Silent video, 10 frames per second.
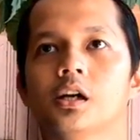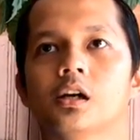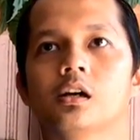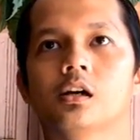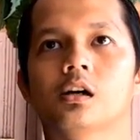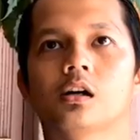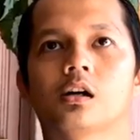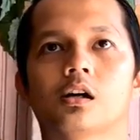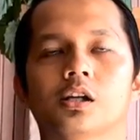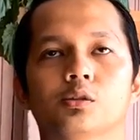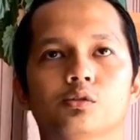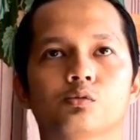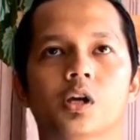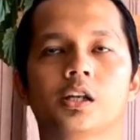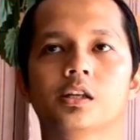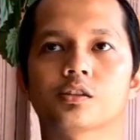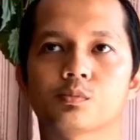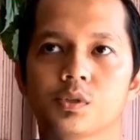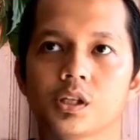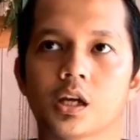uh, itu sudah
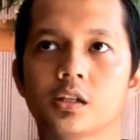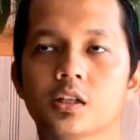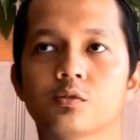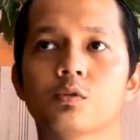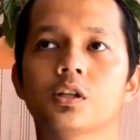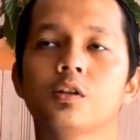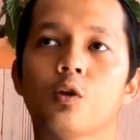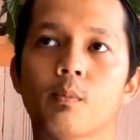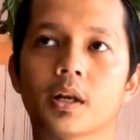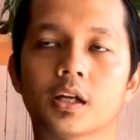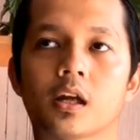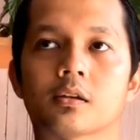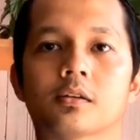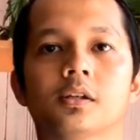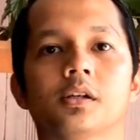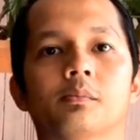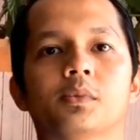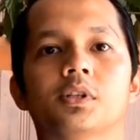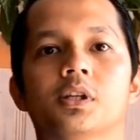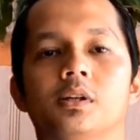diresmikan dan sudah dinobatkan
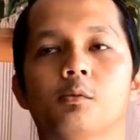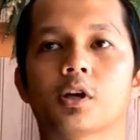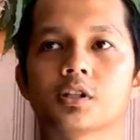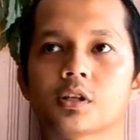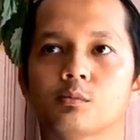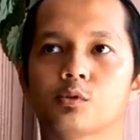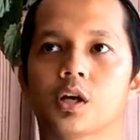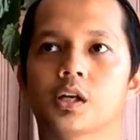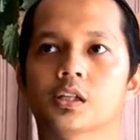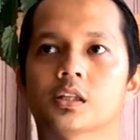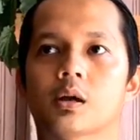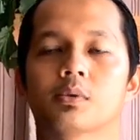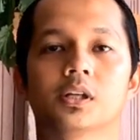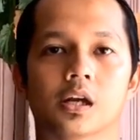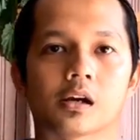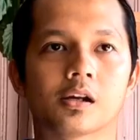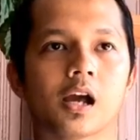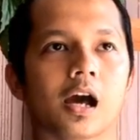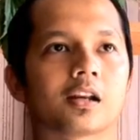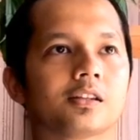menjadi warisan budaya tak benda
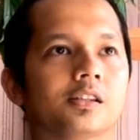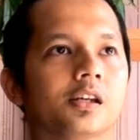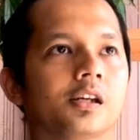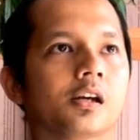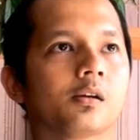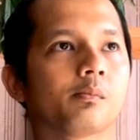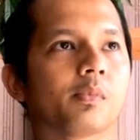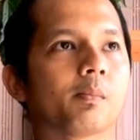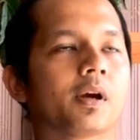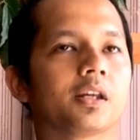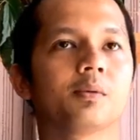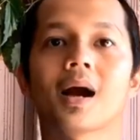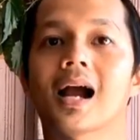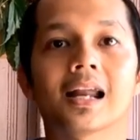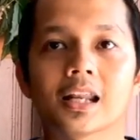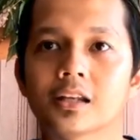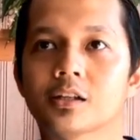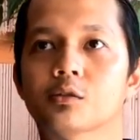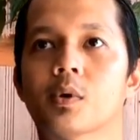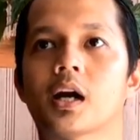artinya ya memang ini makanan
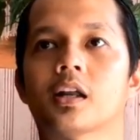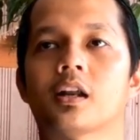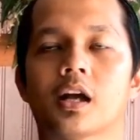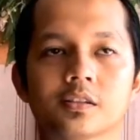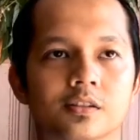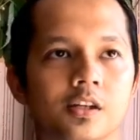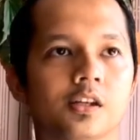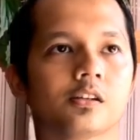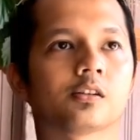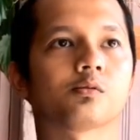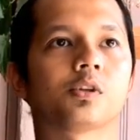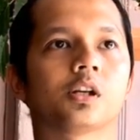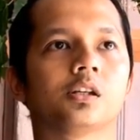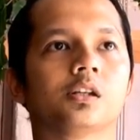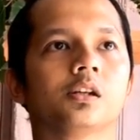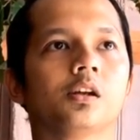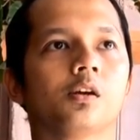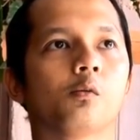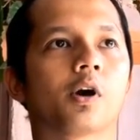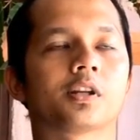gitu makanan khas yang sudah
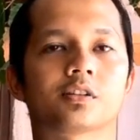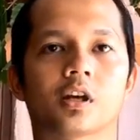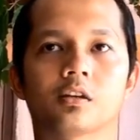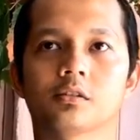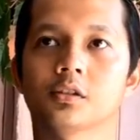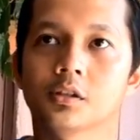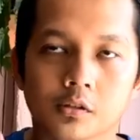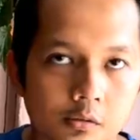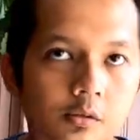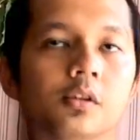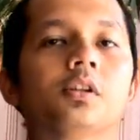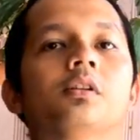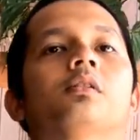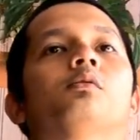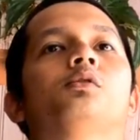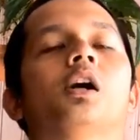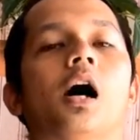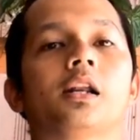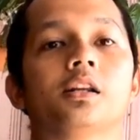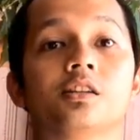diwariskan sudah
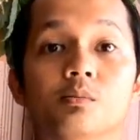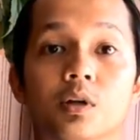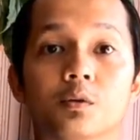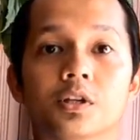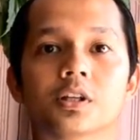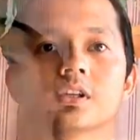ada di Simelu ini